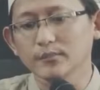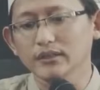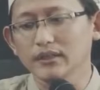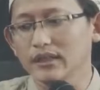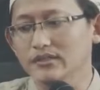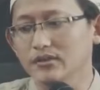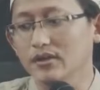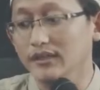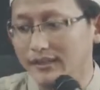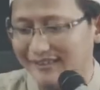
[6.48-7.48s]
sahih tapi
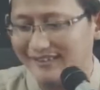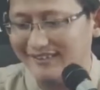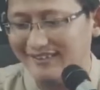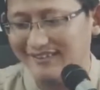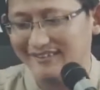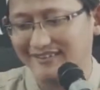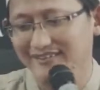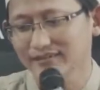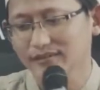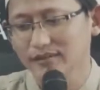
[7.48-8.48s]
tidak sahih.
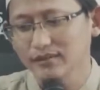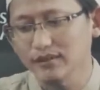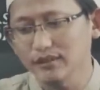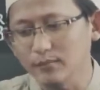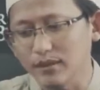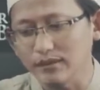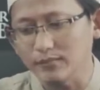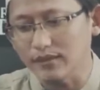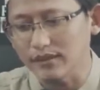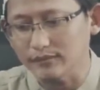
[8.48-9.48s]
Ini
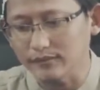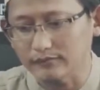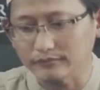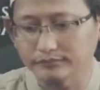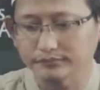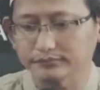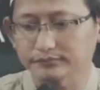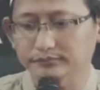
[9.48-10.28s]
banyak banget pak.